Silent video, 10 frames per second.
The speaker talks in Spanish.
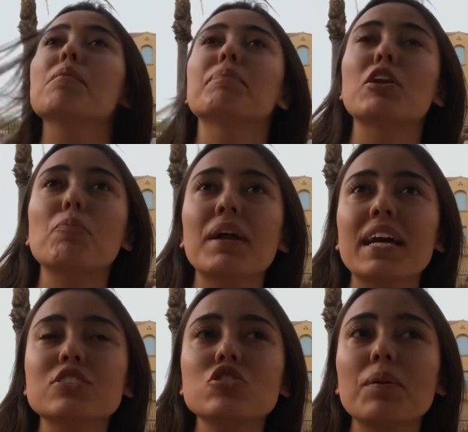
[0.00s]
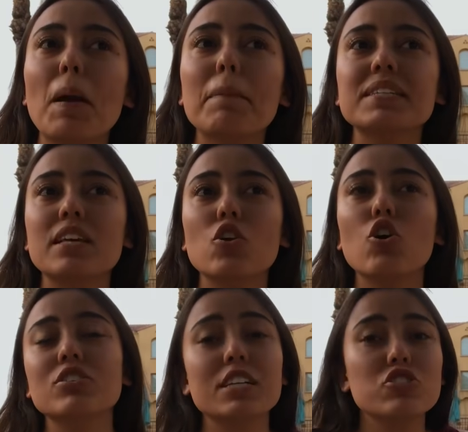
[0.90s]
Pero para eso yo había pasado,
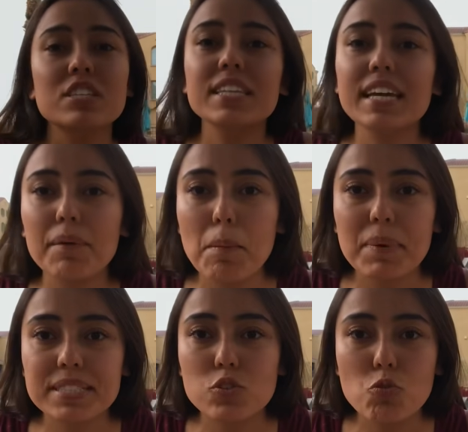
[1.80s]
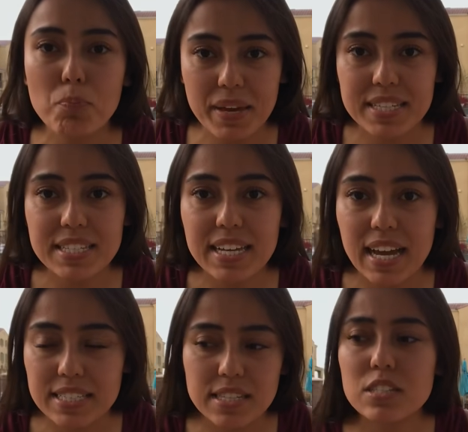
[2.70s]
o sea, yo sentí que había pasado un mes en
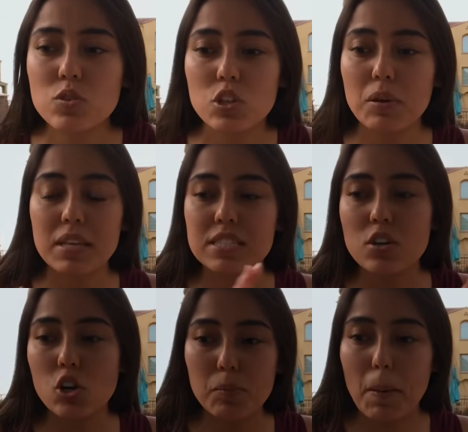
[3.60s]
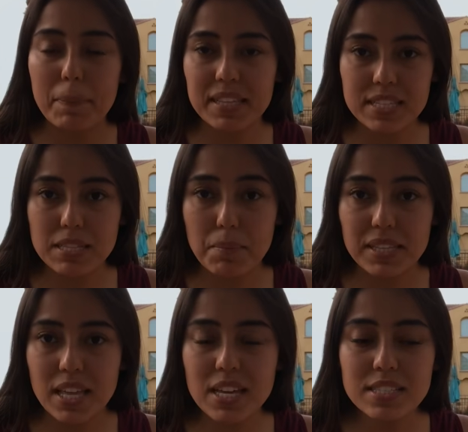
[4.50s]
Kansas cuando habían sido como apenas
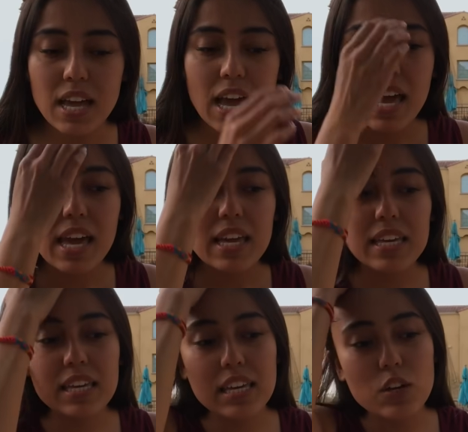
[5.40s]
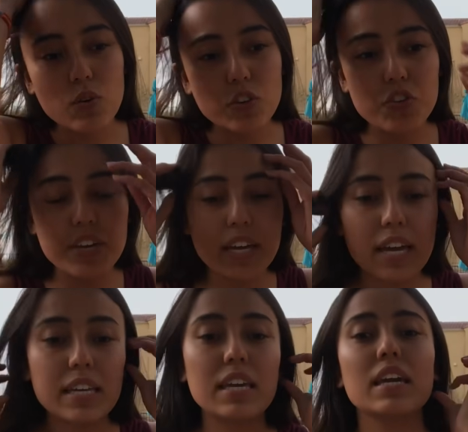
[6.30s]
semanas. Y cuando llegué
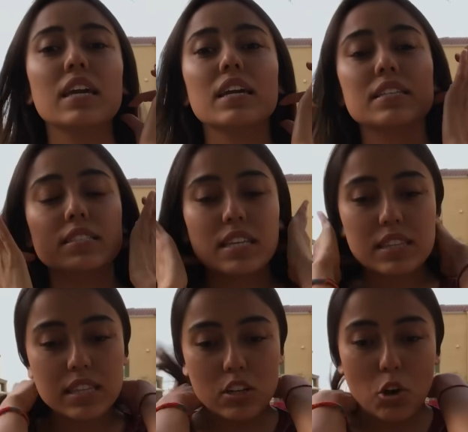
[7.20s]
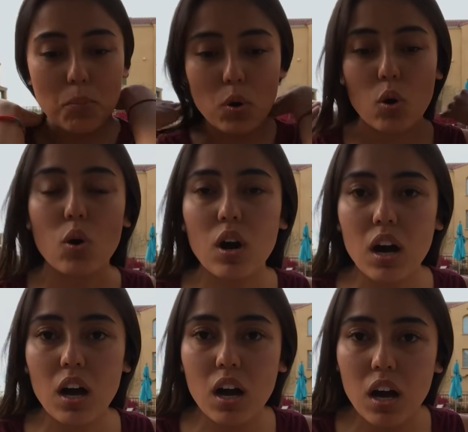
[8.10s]
aquí sentí como,
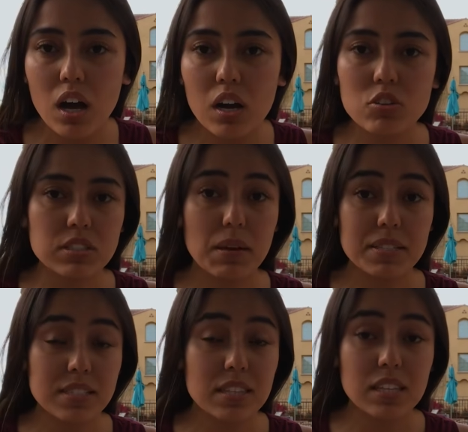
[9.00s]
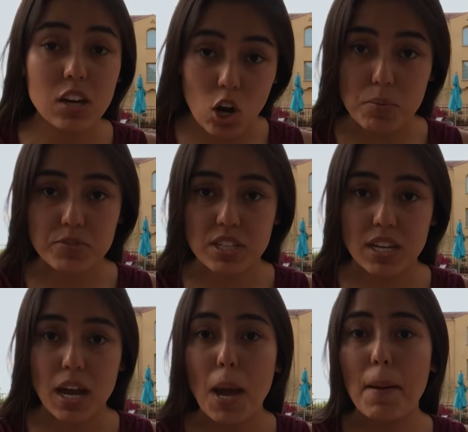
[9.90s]
¡ah! o sea, sentí homesick.
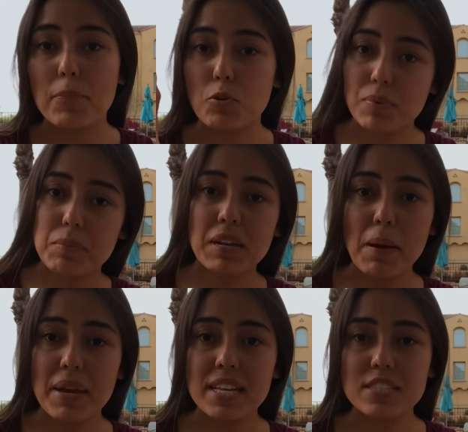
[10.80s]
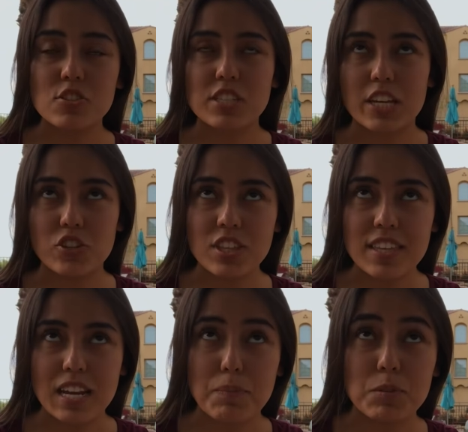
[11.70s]
Por primera vez, o sea, yo te
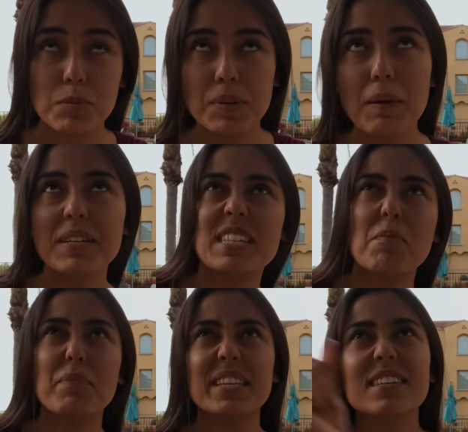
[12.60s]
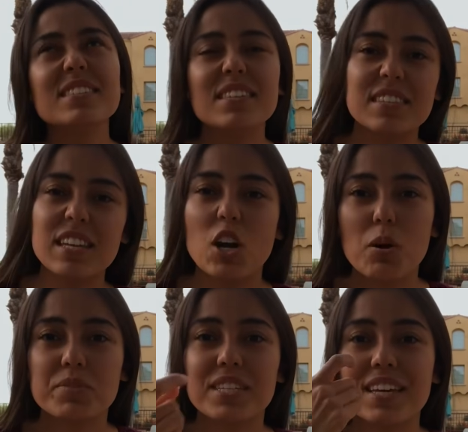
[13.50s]
diría, por primera vez en meses sentí
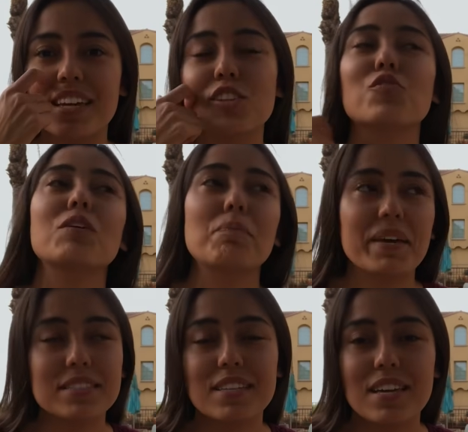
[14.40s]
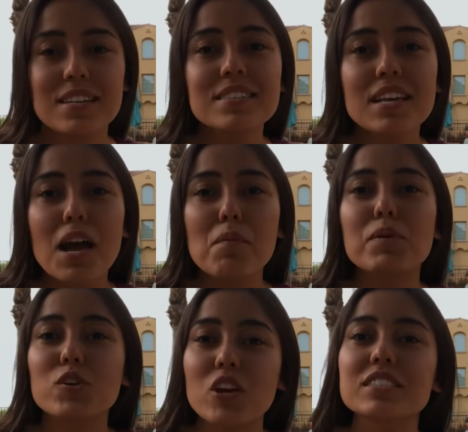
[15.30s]
homesick y no fue en meses,
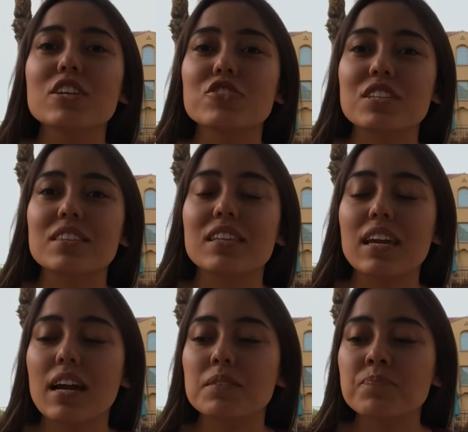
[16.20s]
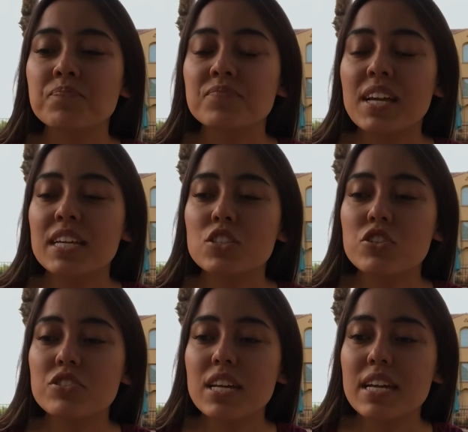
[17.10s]
pero yo así lo sentía.
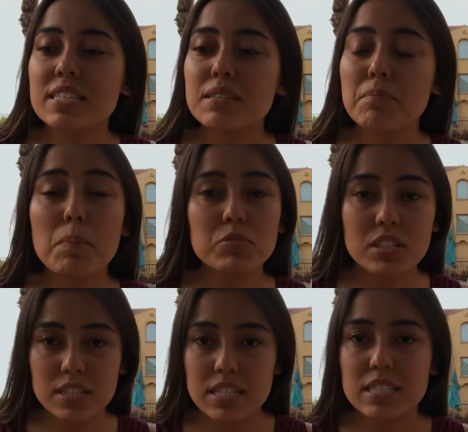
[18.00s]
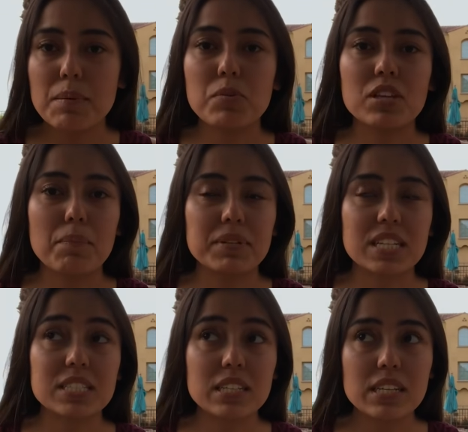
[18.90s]
Entonces me puse triste porque
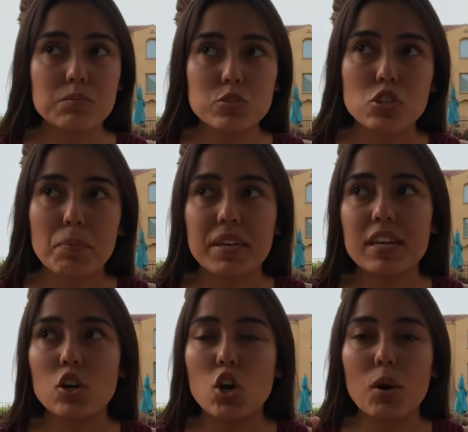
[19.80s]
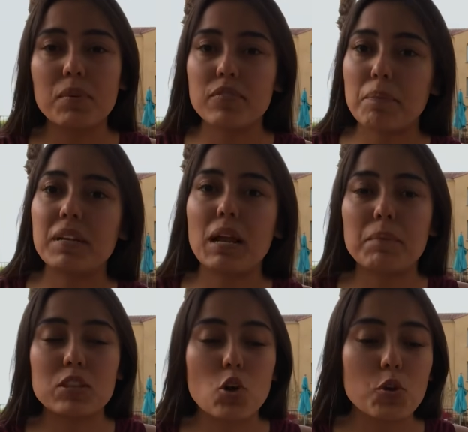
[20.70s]
empecé a extrañar mucho a México, a mi familia, a
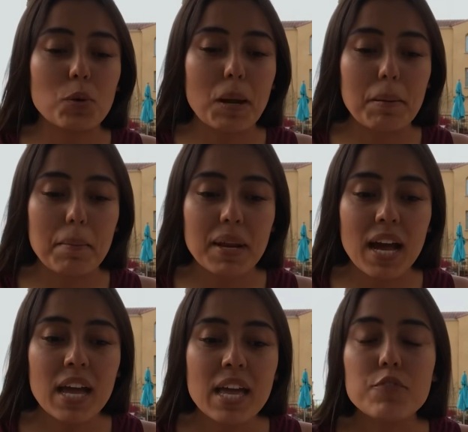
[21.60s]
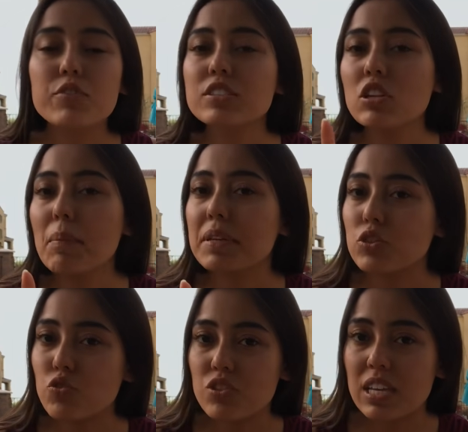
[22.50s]
mi novio, bla, bla, bla. Fue
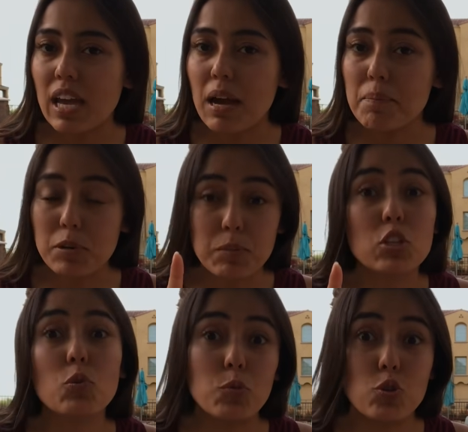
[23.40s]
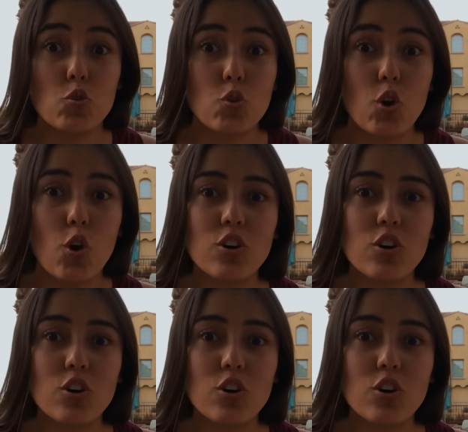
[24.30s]
solamente un día, pero me dio muy duro.